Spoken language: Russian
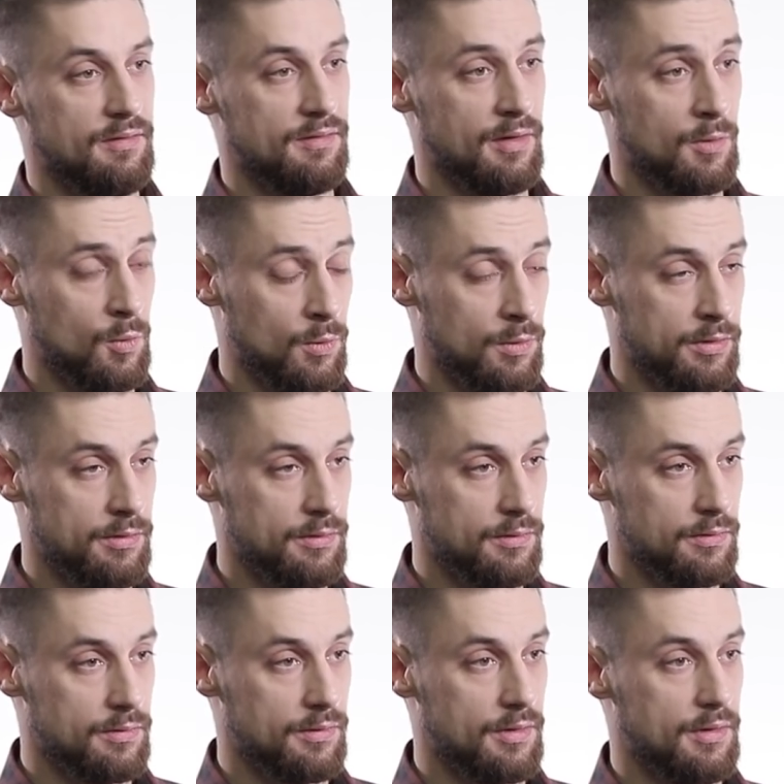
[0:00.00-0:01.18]
закон,
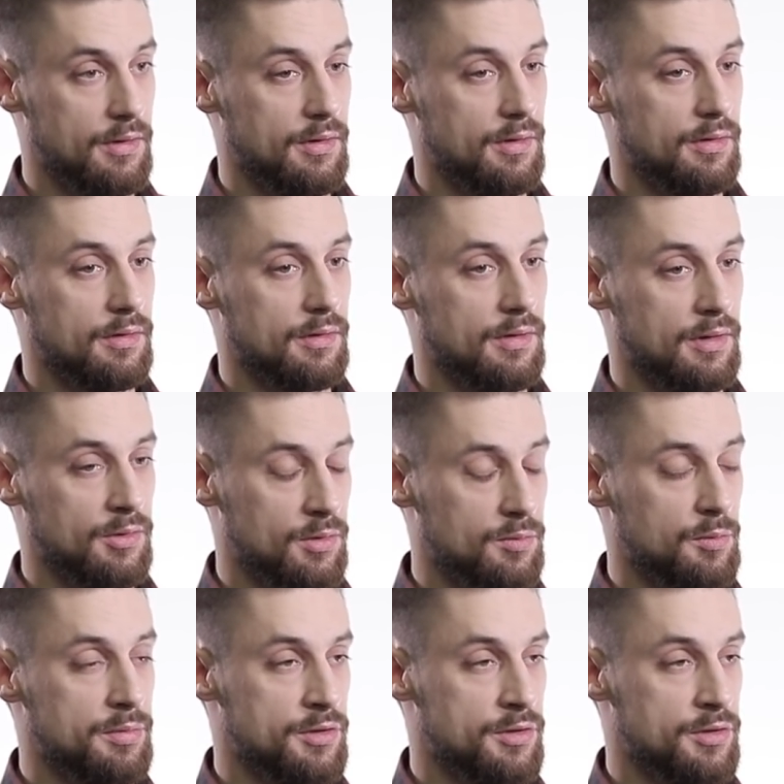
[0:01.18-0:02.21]
которому